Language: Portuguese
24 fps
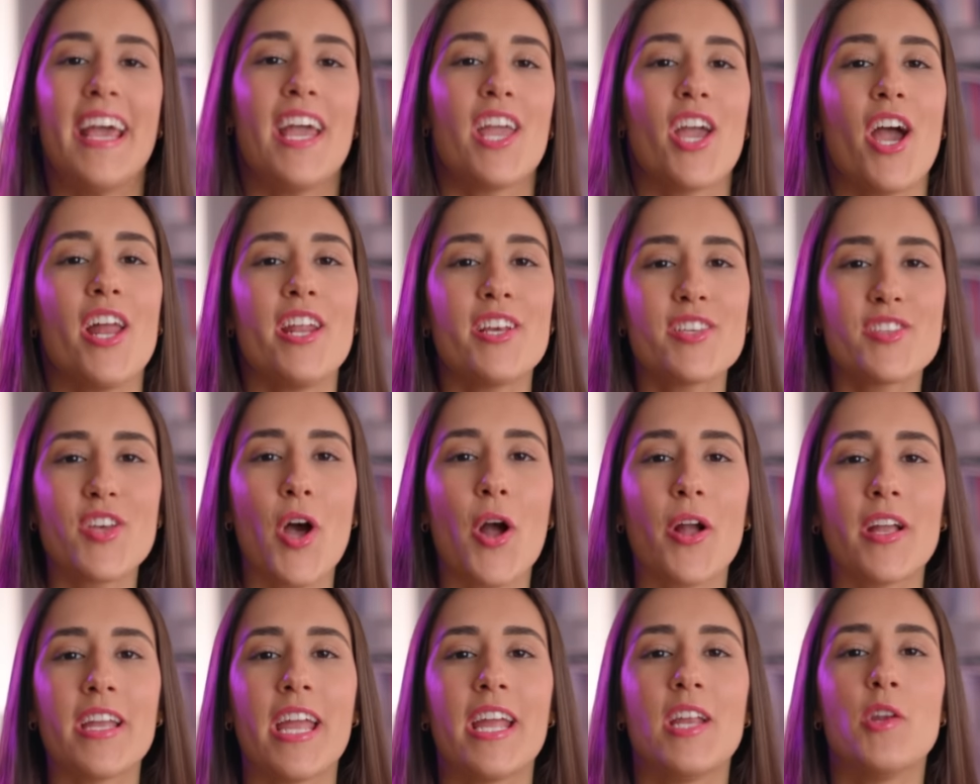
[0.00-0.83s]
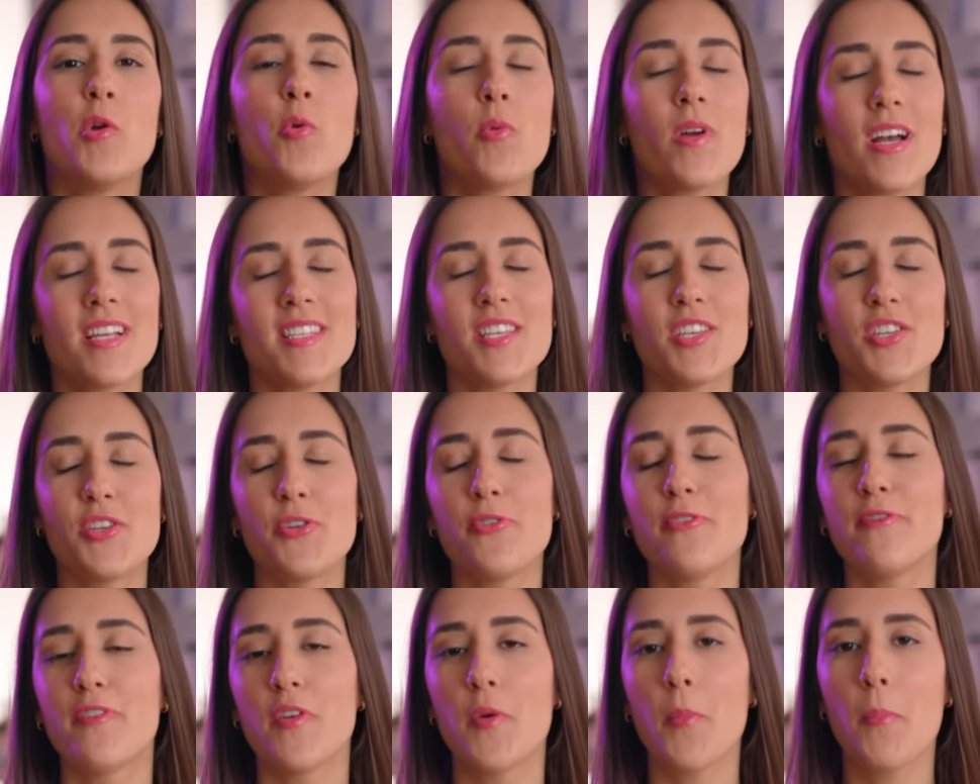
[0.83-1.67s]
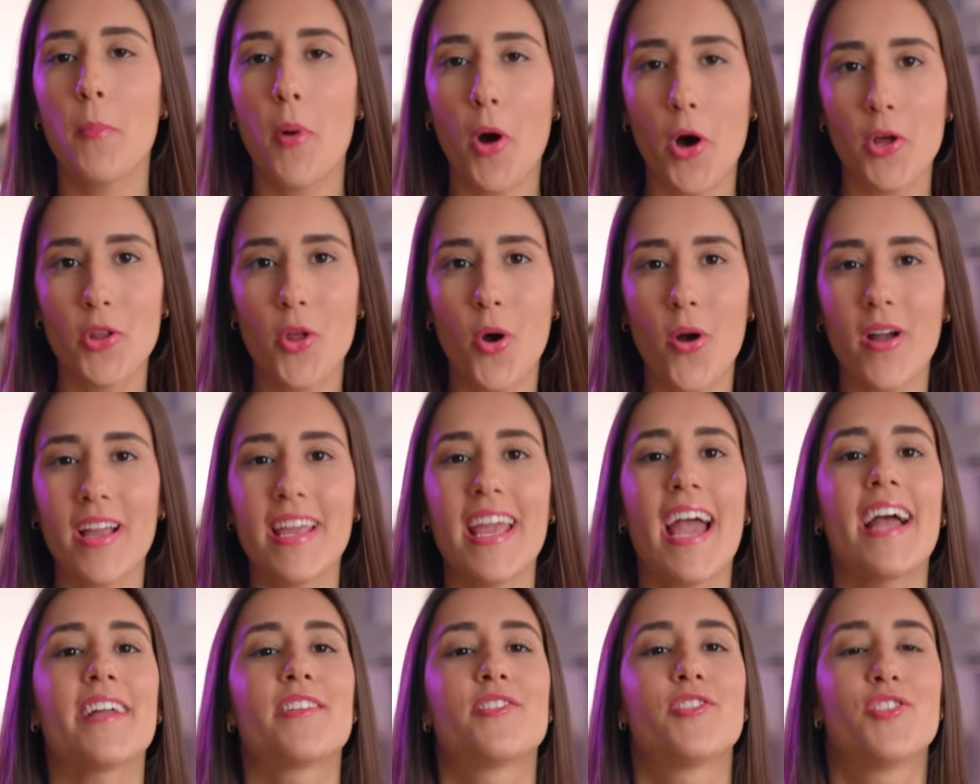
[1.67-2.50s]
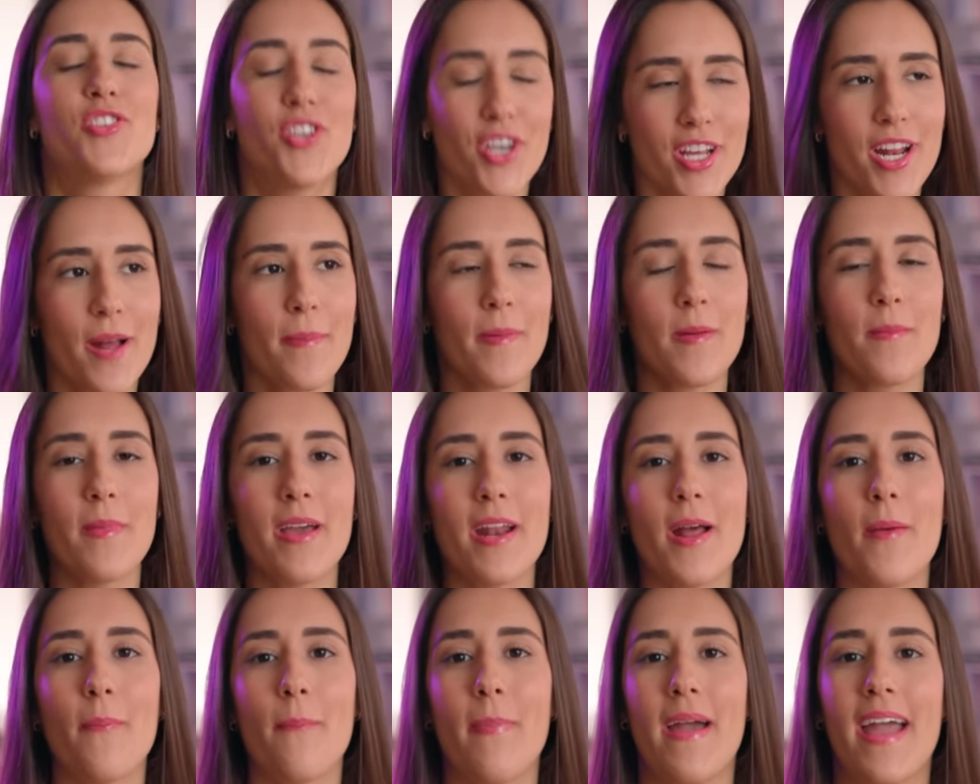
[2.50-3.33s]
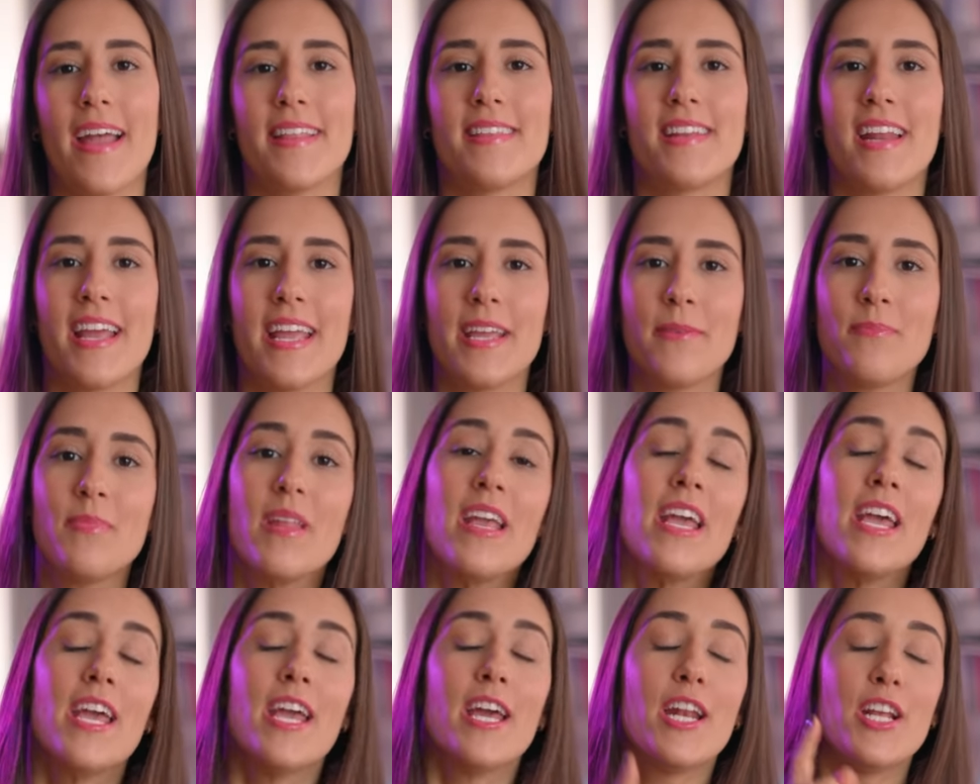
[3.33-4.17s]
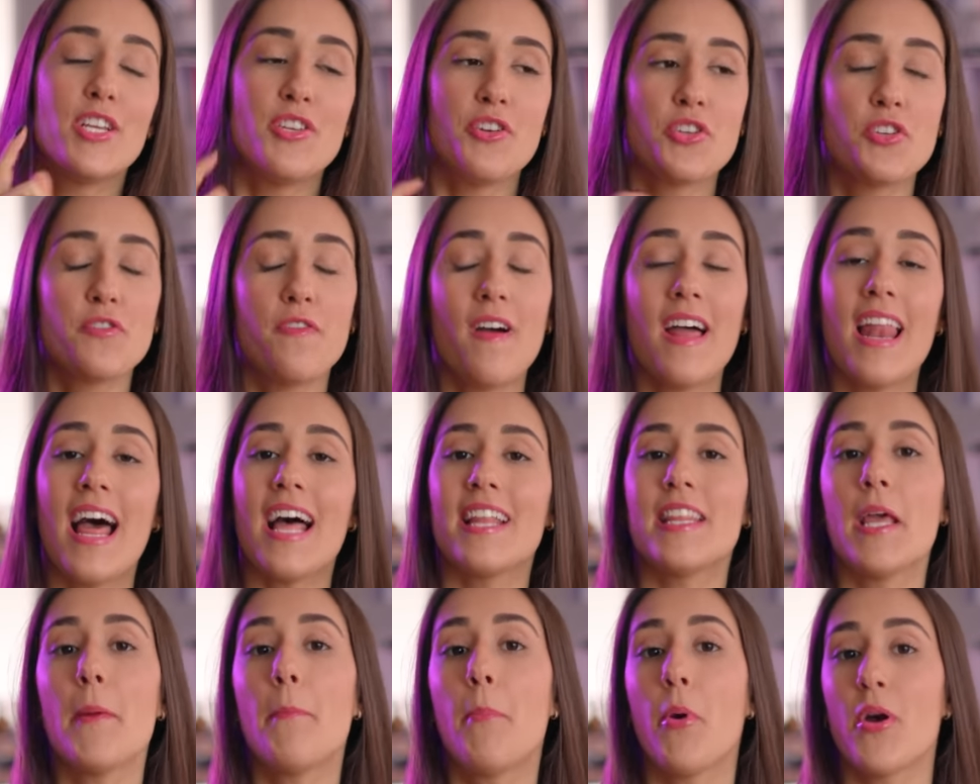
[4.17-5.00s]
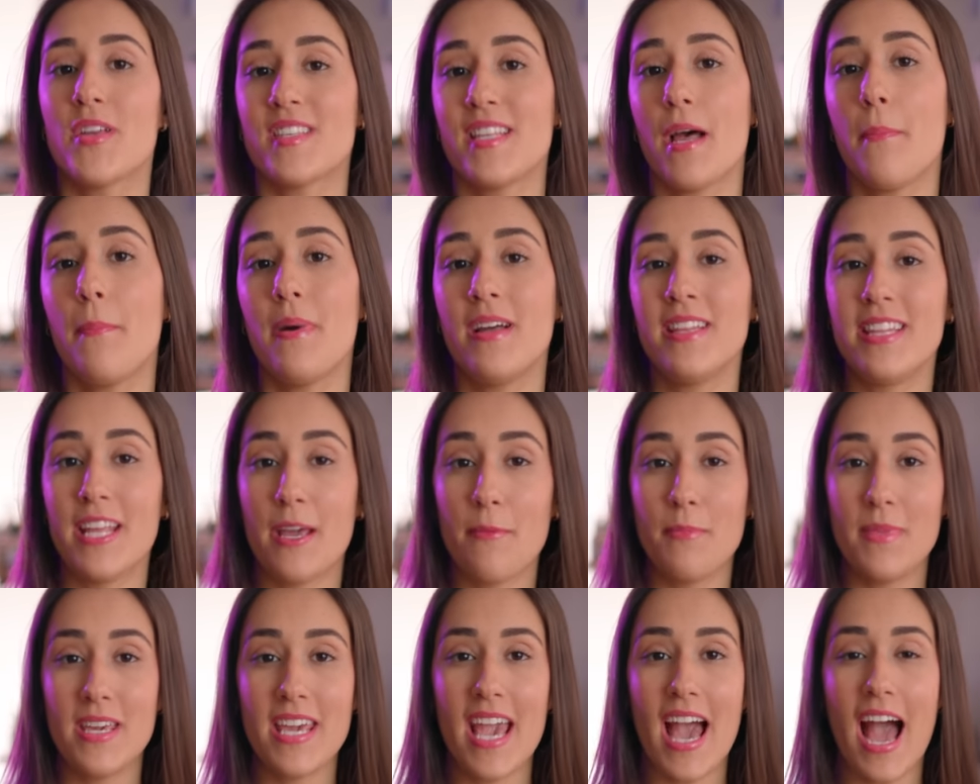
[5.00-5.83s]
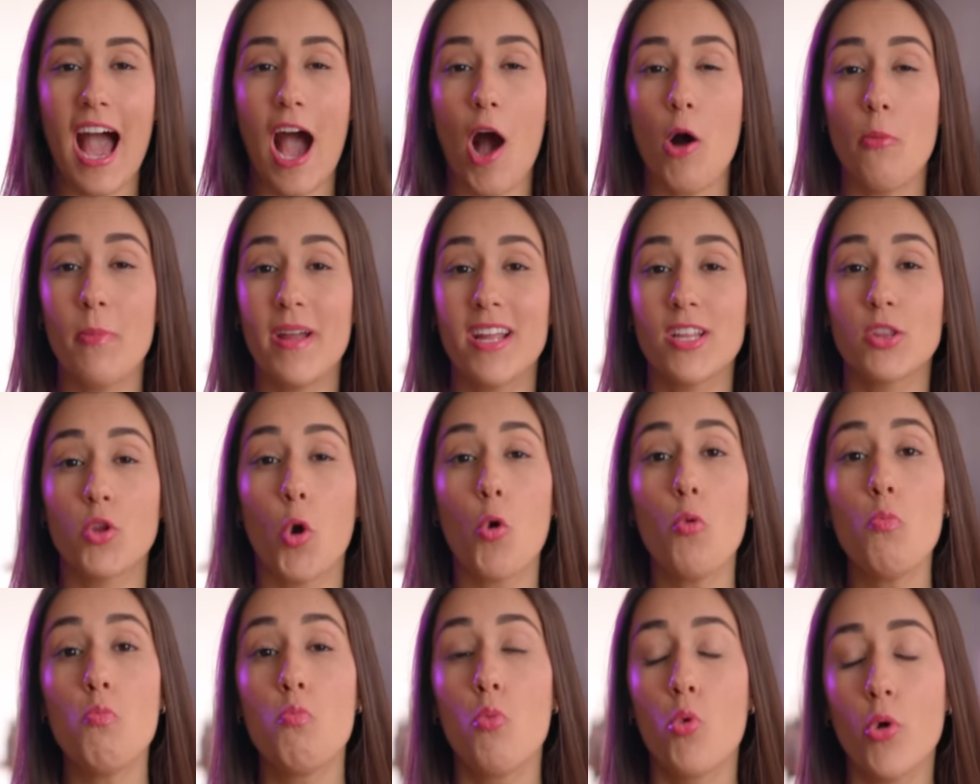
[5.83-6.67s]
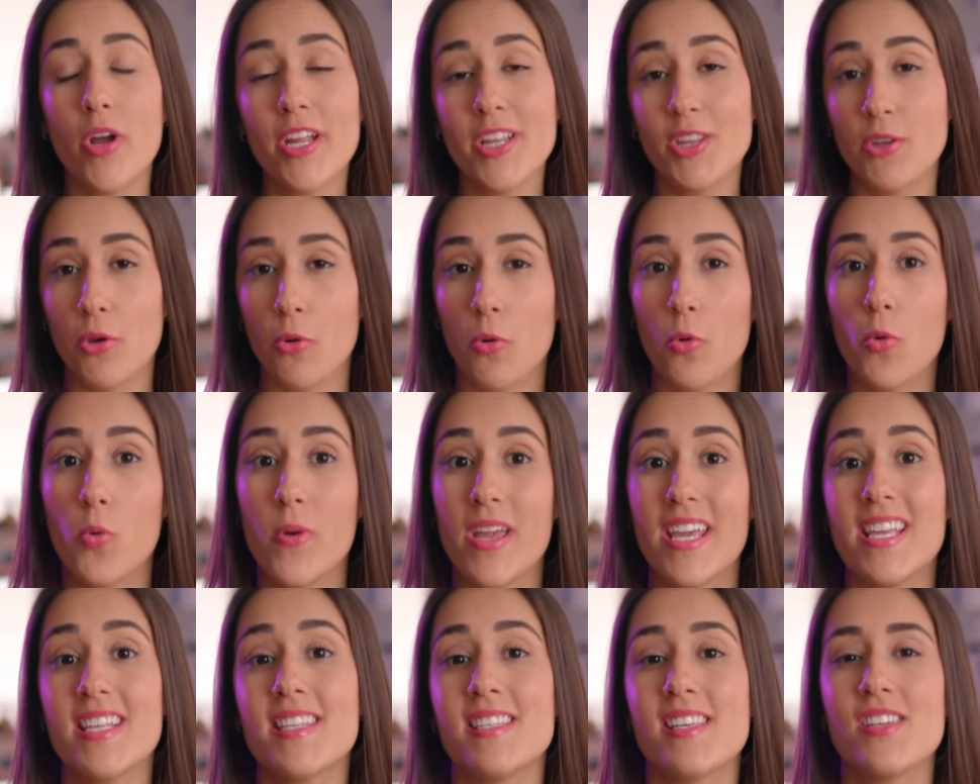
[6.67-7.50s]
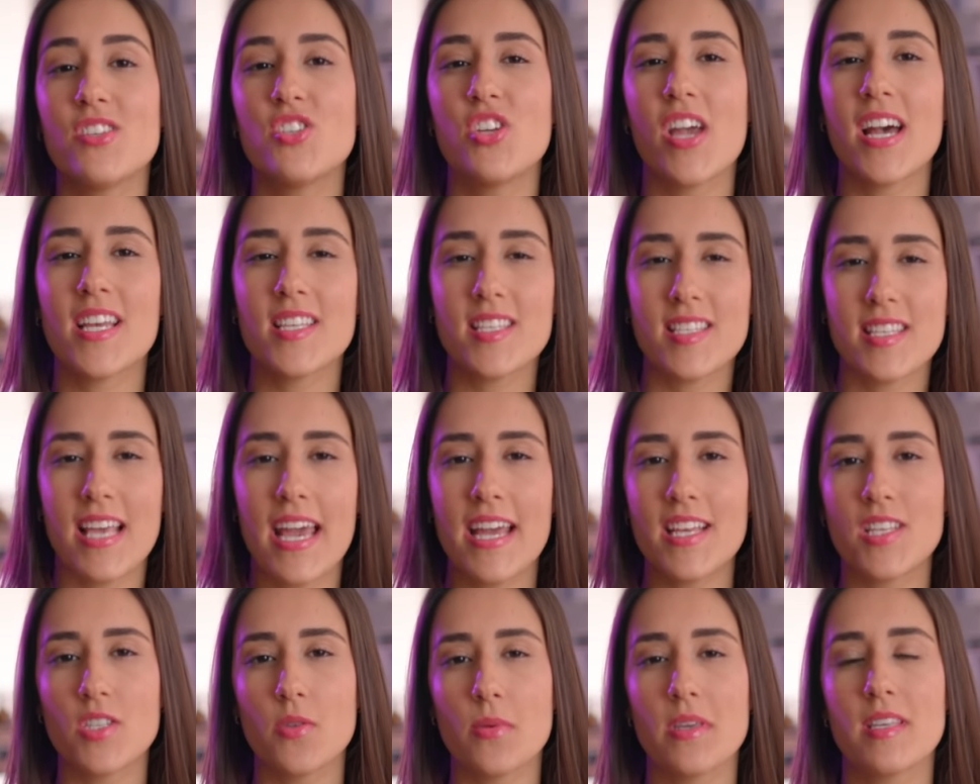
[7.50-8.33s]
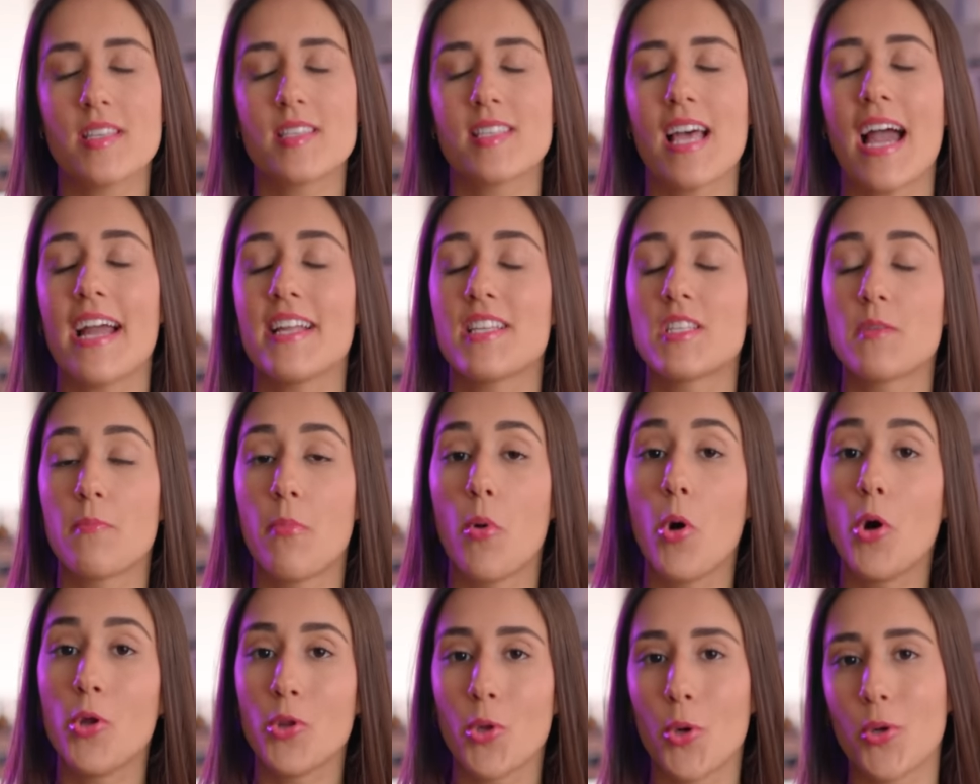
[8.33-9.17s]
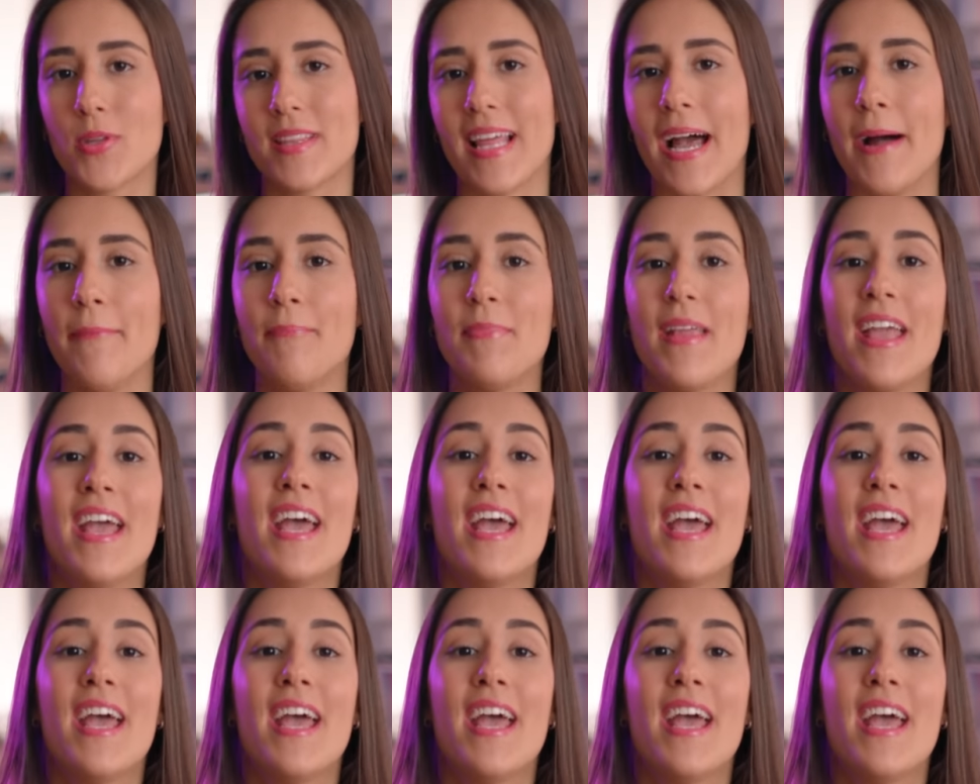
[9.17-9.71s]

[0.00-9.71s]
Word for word: E olha só, quem nunca assistiu um filme pornô que atira a primeira pedra, hein? Deixa eu te falar, depois da pandemia aumentou muito o índice de acesso em sites pornô, tá?